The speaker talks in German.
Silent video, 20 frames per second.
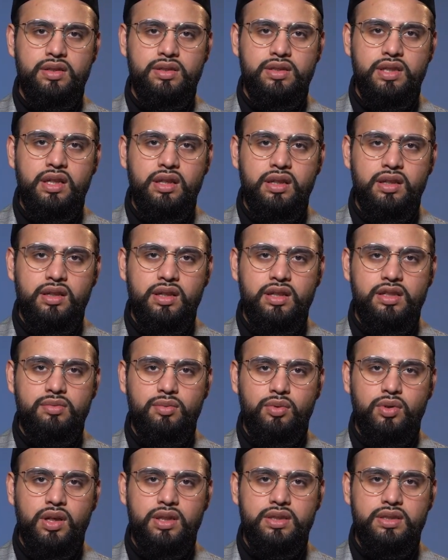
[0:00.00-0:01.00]
Sinn des
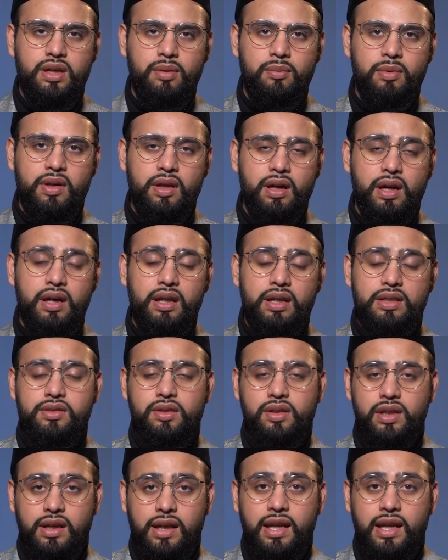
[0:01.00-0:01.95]
Monats Ramadan, also die